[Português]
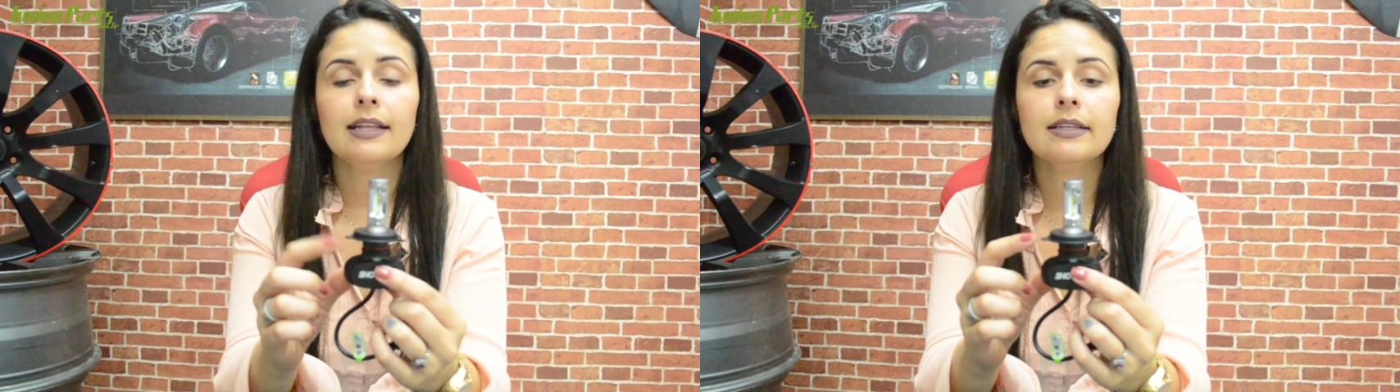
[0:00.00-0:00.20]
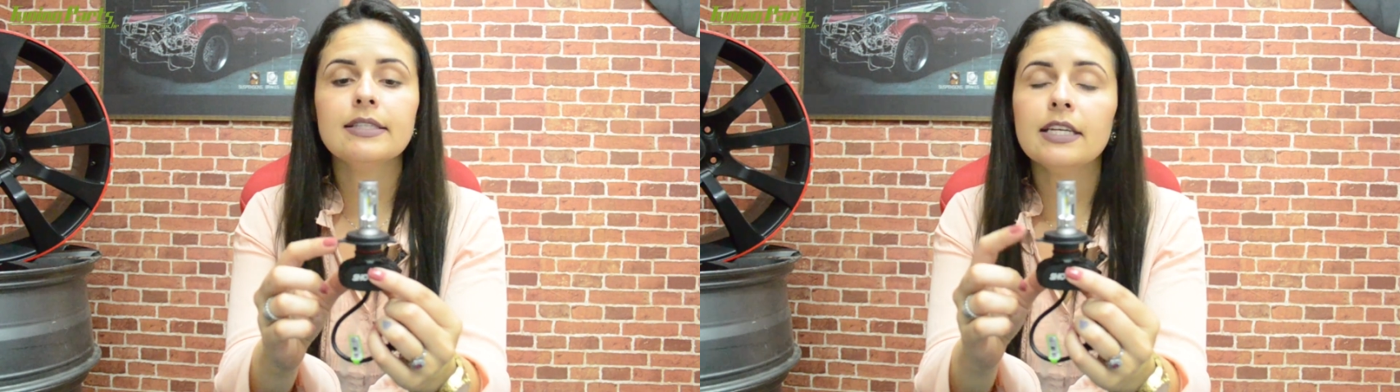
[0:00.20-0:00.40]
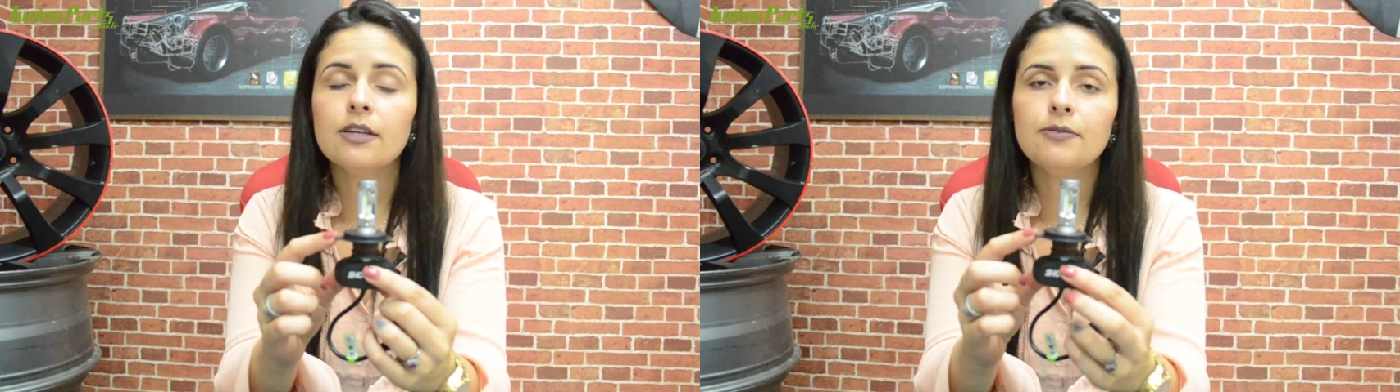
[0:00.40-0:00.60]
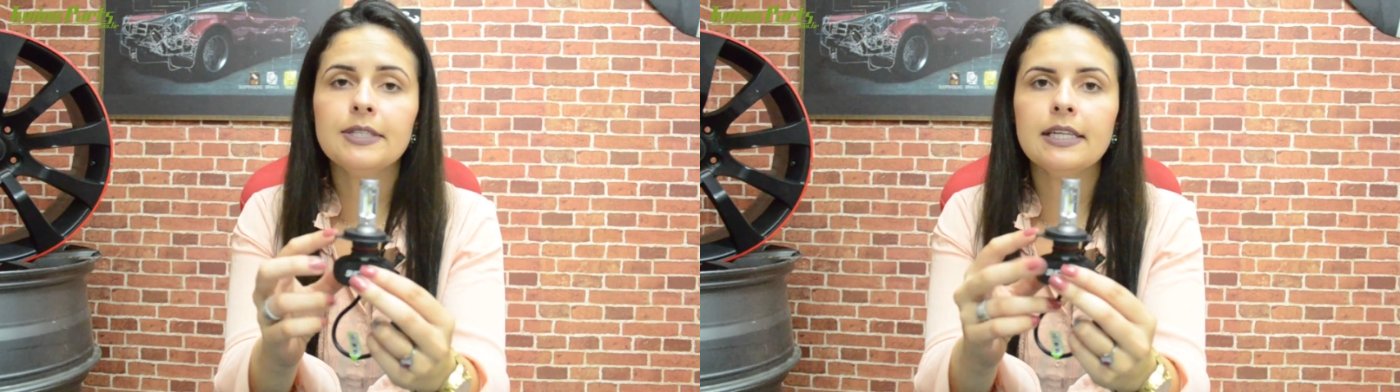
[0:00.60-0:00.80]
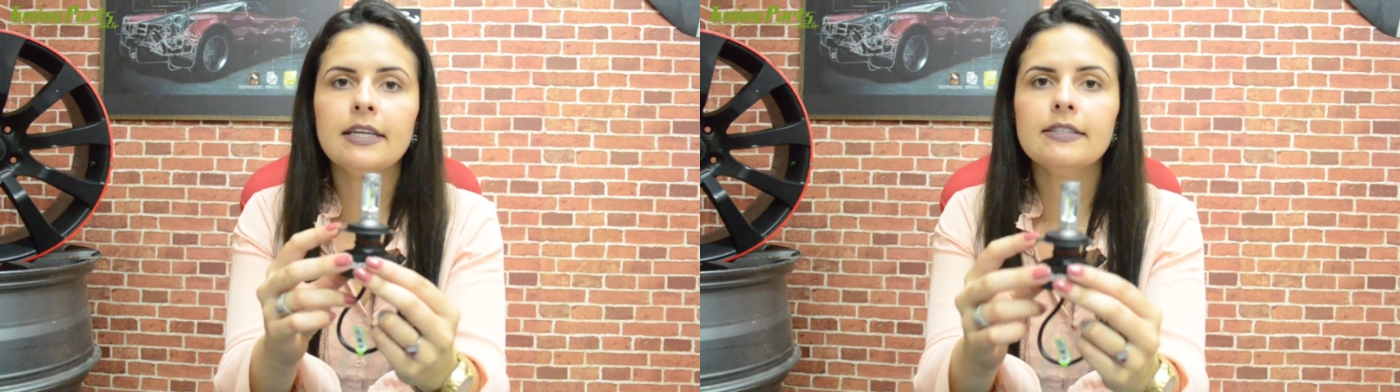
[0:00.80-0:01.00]
Elas têm
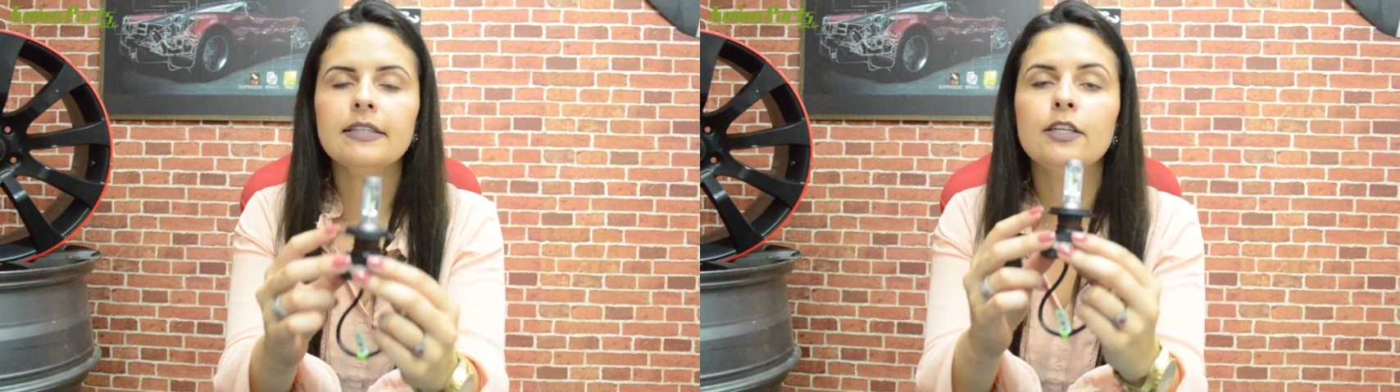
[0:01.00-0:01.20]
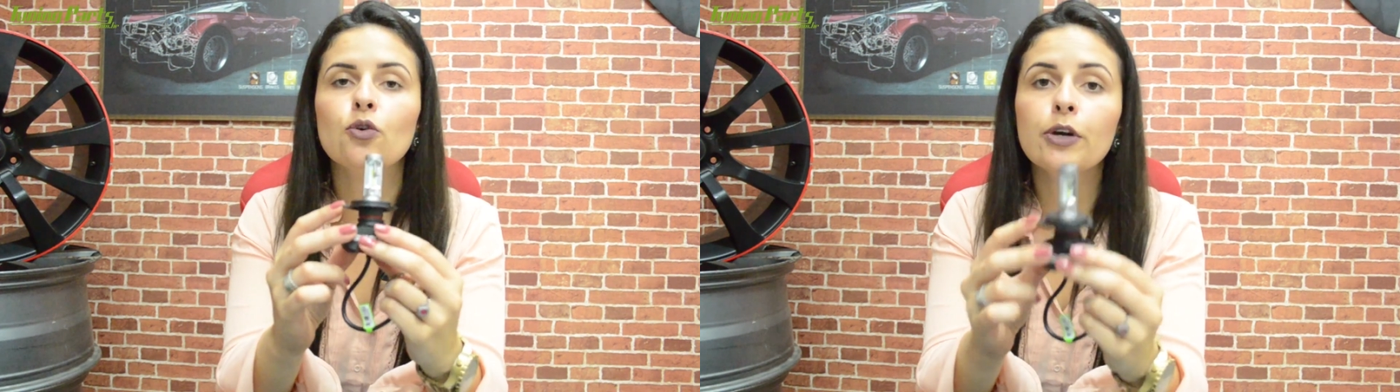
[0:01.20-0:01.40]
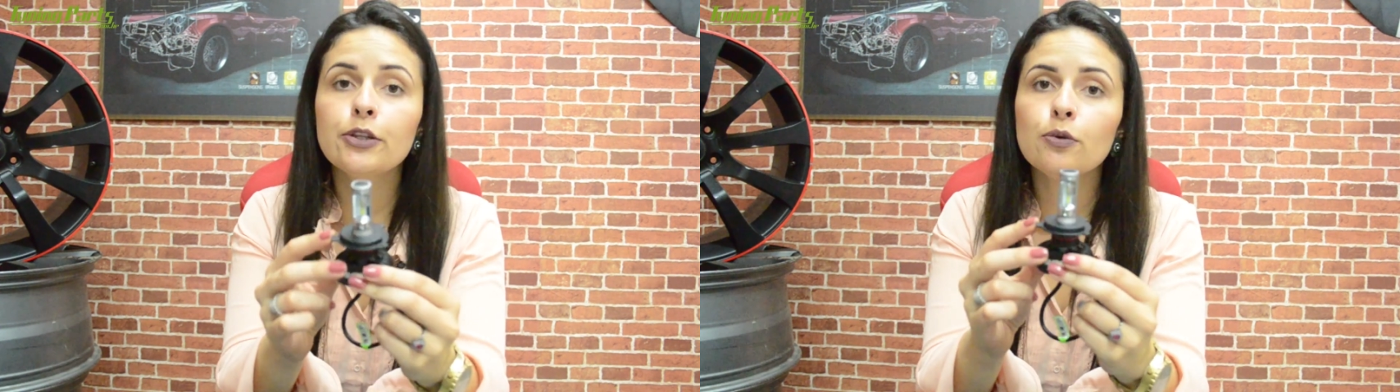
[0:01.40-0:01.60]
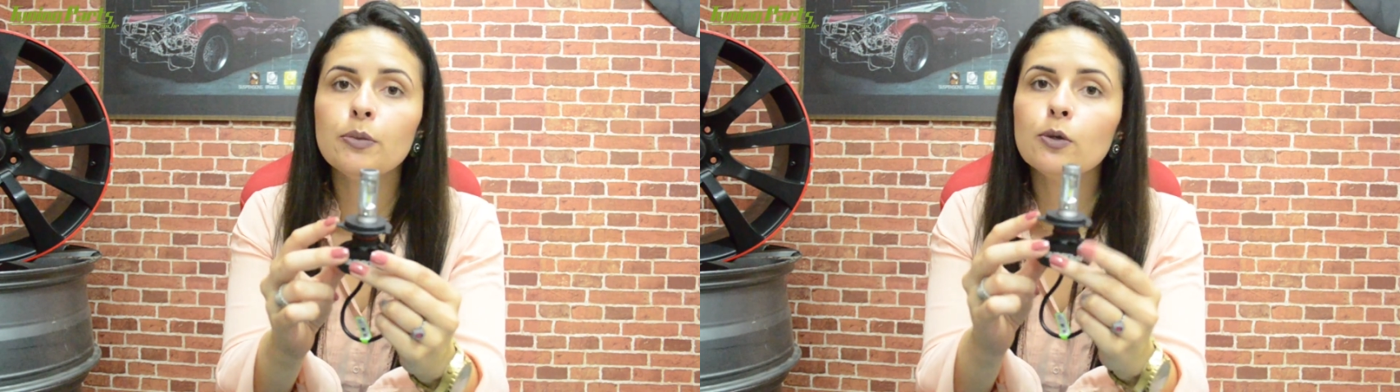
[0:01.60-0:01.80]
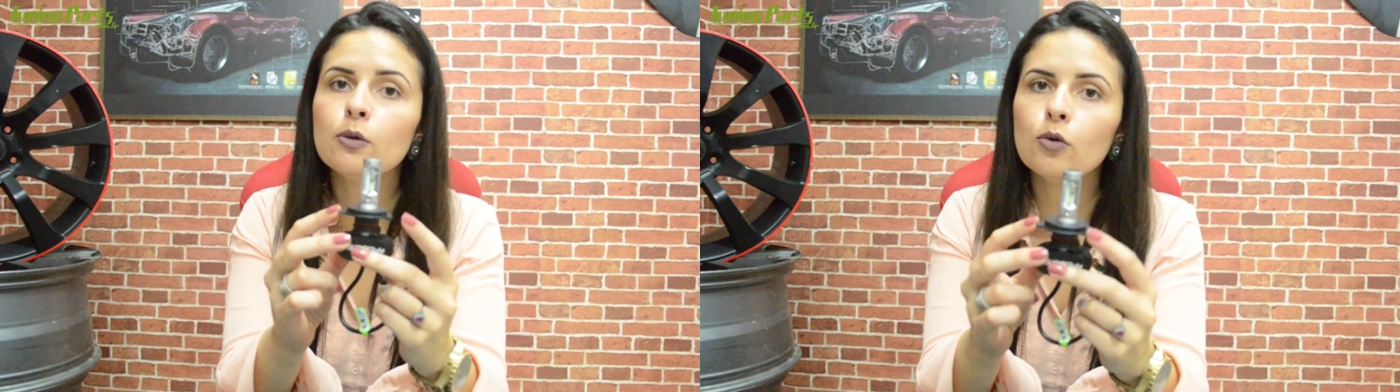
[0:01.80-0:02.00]
eficiência de
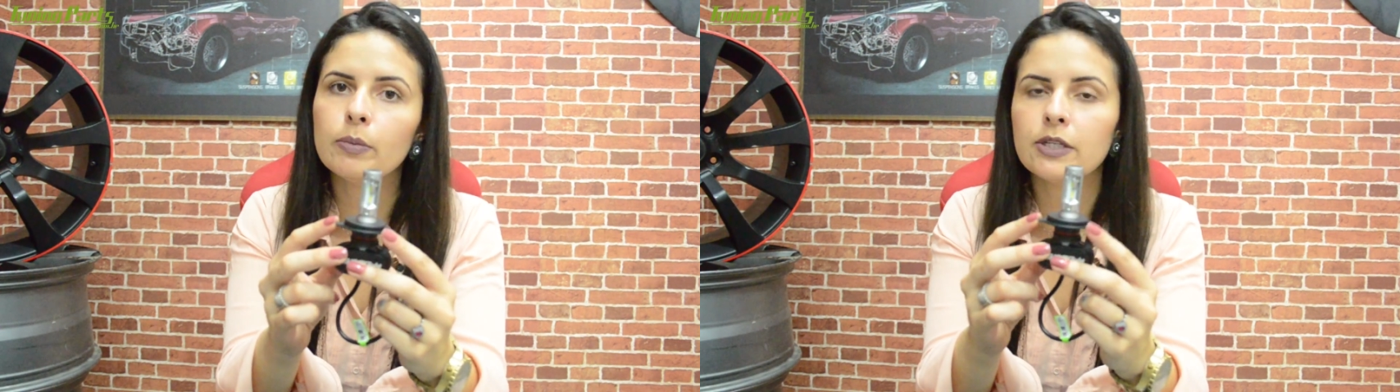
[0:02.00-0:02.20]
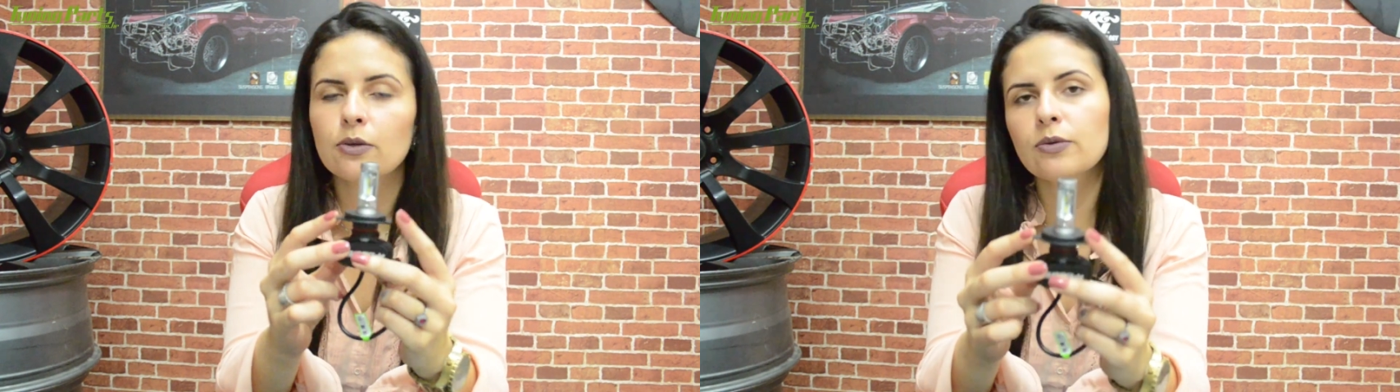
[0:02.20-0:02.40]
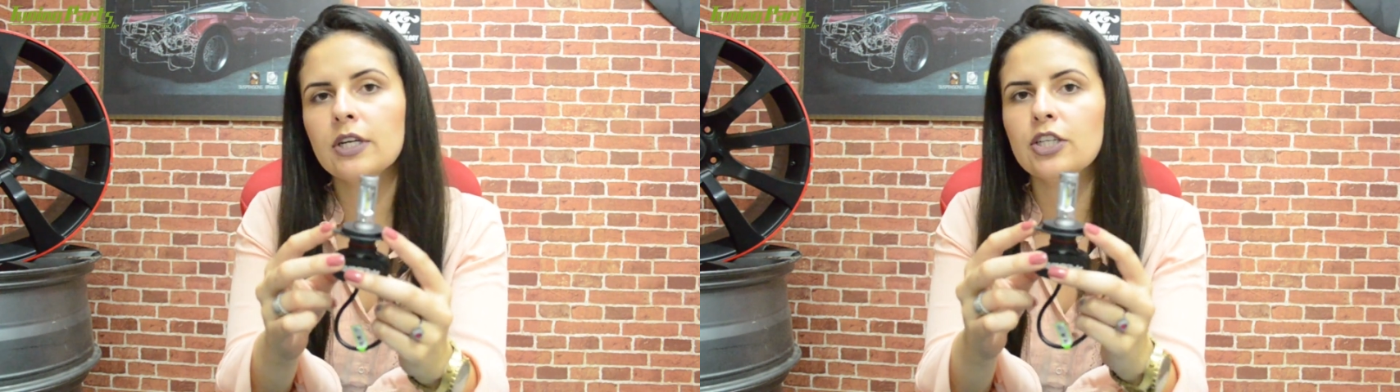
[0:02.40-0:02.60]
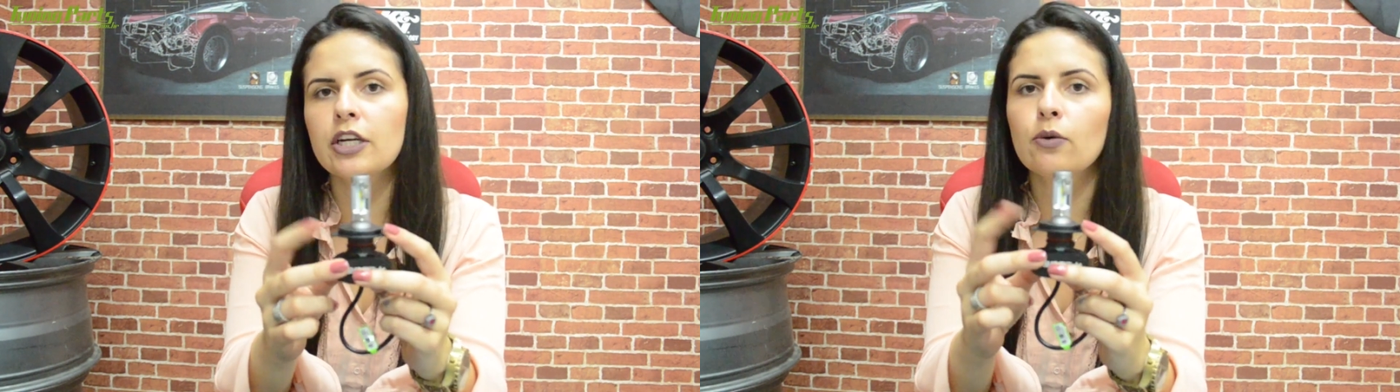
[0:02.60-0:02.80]
8.000 lumens, ou seja,